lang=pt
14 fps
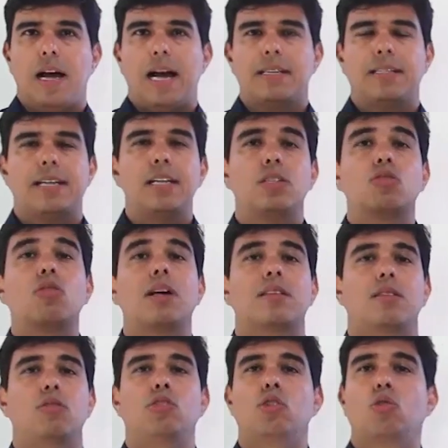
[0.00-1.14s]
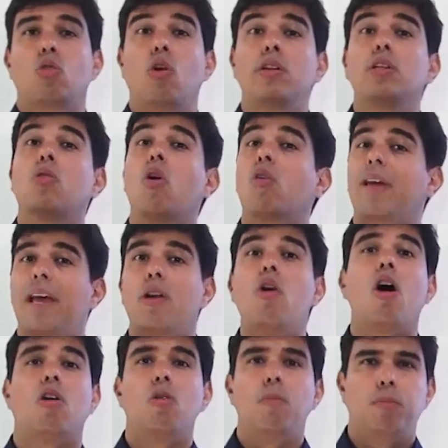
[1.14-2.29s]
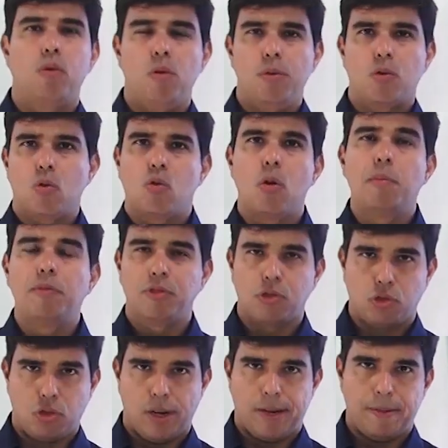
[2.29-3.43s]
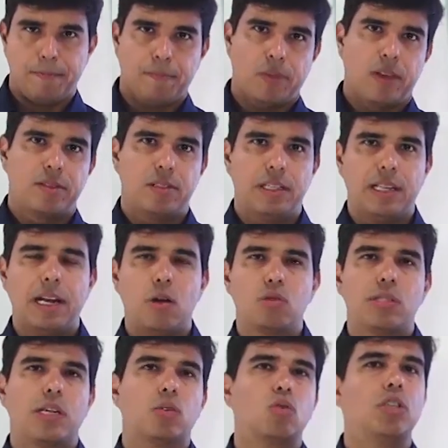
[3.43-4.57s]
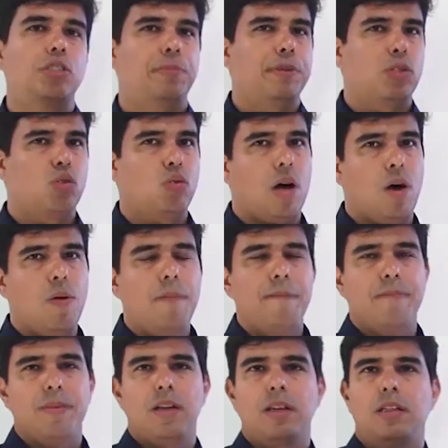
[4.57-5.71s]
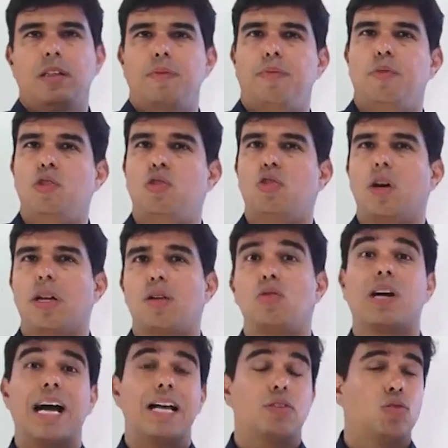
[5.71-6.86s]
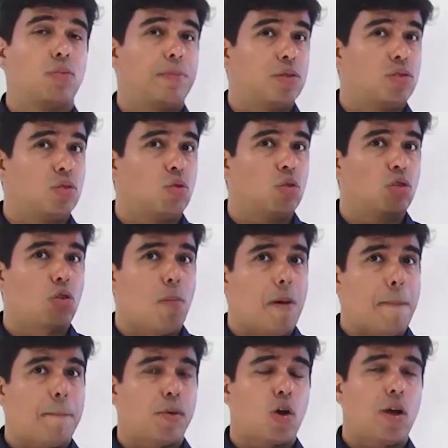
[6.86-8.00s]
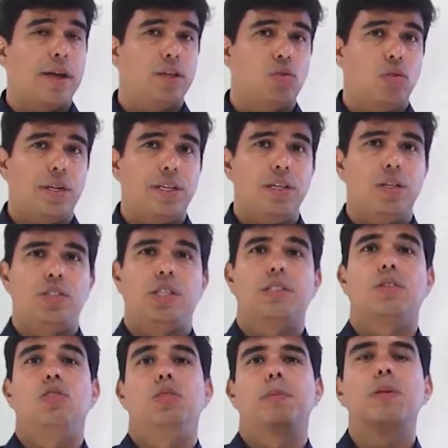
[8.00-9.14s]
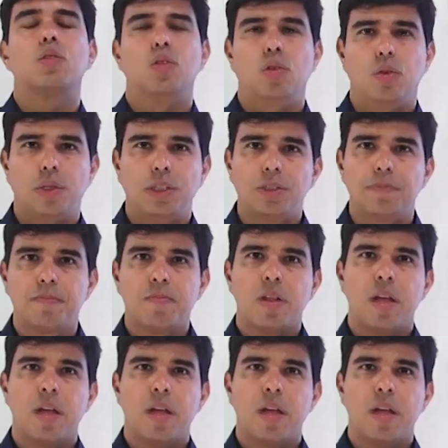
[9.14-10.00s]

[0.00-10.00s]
A seguinte situação de todo e qualquer órgão público, como funciona? Você tem lá o setor de pessoal, que funciona, no caso do Pedro II, como uma pró-reitoria de gestão de pessoas,